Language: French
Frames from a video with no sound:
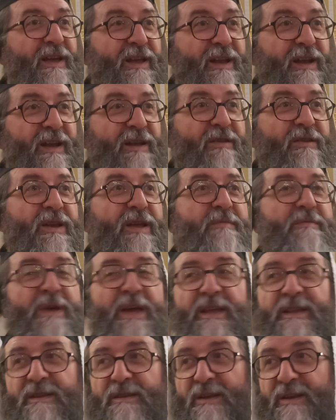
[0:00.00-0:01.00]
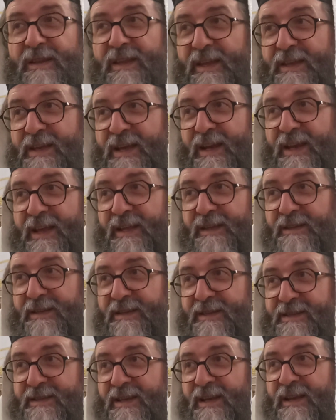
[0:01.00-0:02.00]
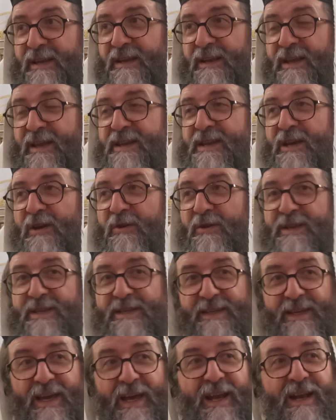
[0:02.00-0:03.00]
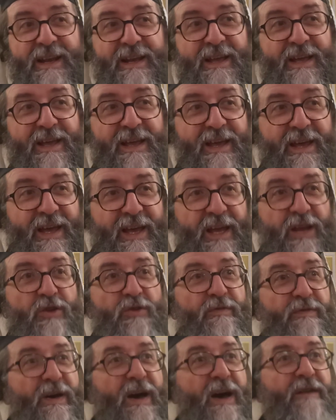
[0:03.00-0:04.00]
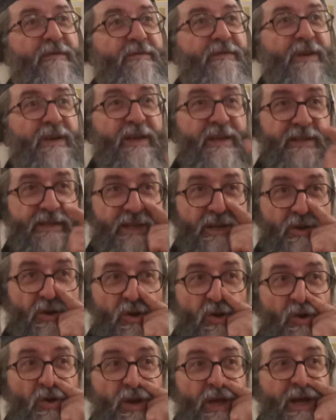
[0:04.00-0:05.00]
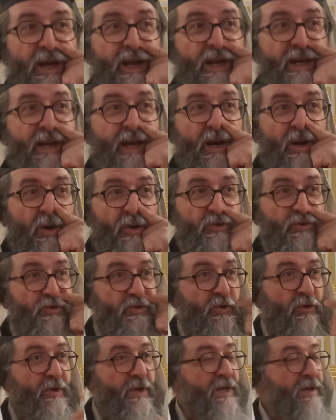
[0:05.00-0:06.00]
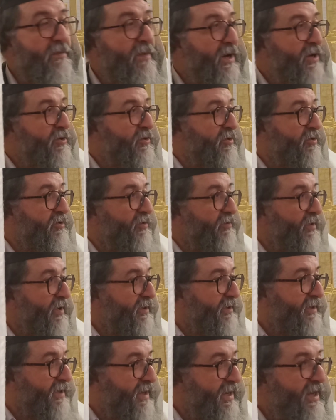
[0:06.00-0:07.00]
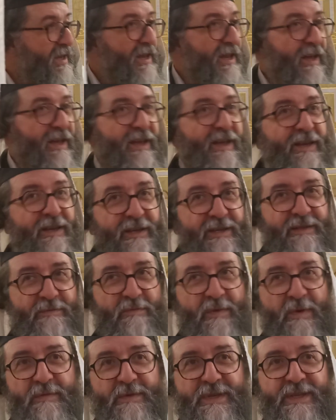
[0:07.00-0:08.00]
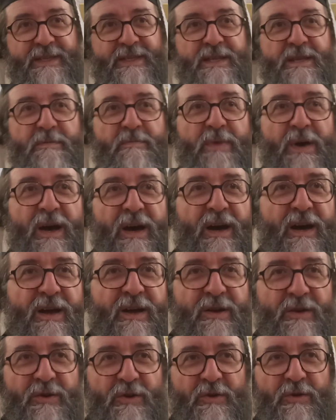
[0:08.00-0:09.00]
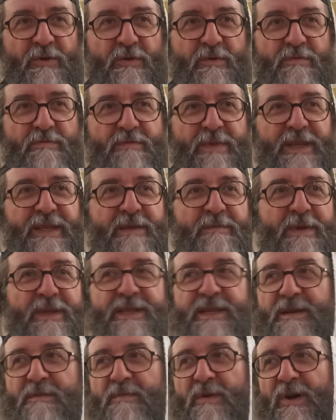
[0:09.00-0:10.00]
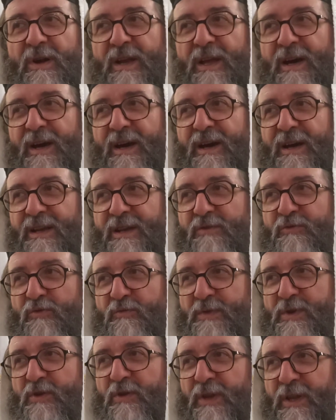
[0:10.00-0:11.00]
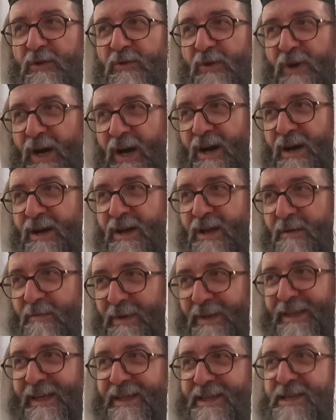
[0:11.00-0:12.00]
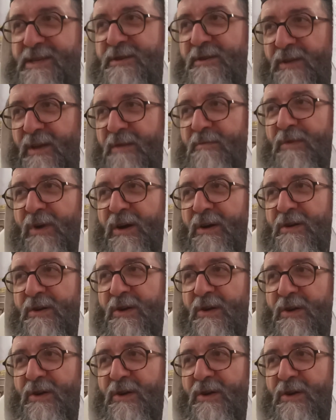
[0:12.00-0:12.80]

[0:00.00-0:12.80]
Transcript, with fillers: Le Lamed, la dernière lettre, c'est l'Énécole Israël. Et le vav, c'est que al tout celui qui marche sur son ventre, qui, même si ce n'est pas euh, mathématiquement le milieu de la Torah, mais traditionnellement,